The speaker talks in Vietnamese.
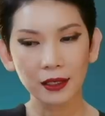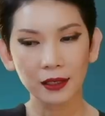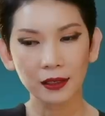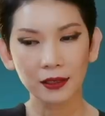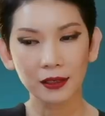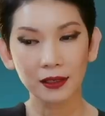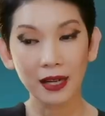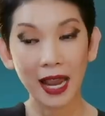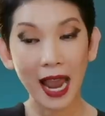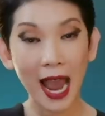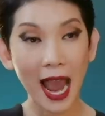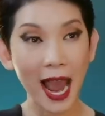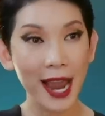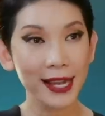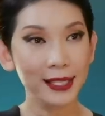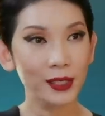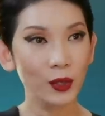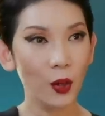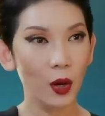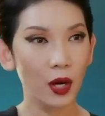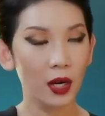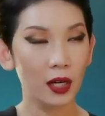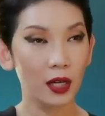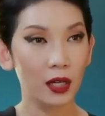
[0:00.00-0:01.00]
chừng hai
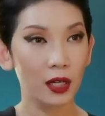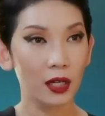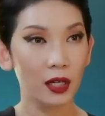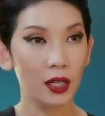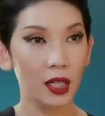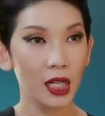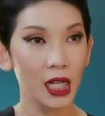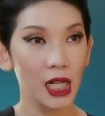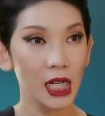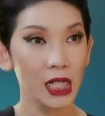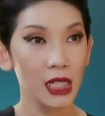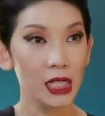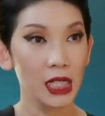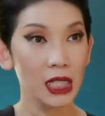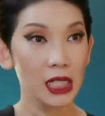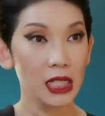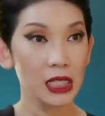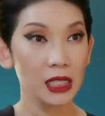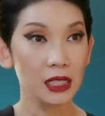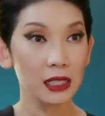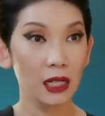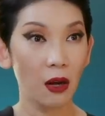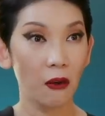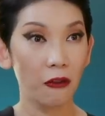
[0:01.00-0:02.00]
tuần thì
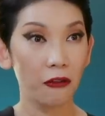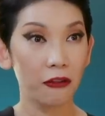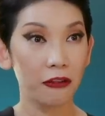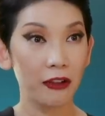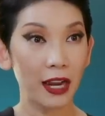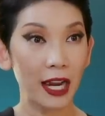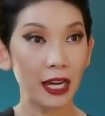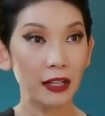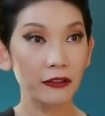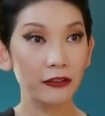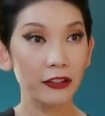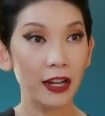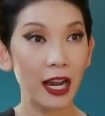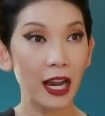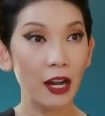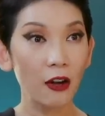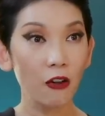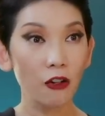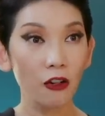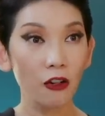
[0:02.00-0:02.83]
người chồng phản pháo,